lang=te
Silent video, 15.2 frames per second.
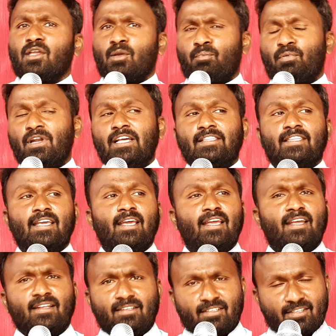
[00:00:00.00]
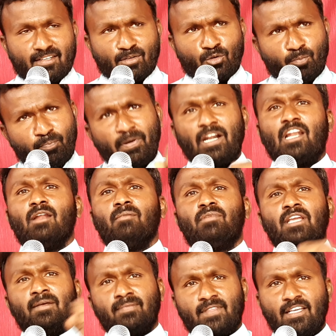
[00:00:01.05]
ఇప్పుడైతే గుప్పెట్ల
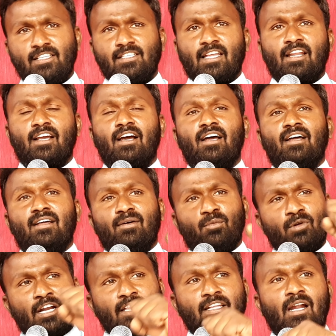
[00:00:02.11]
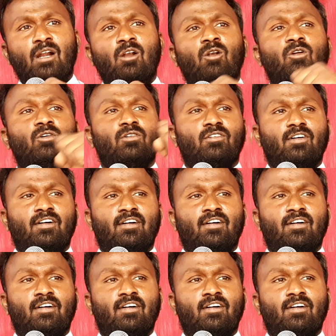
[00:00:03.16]
బియ్యం తీసనగా ఉన్న దాంట్లో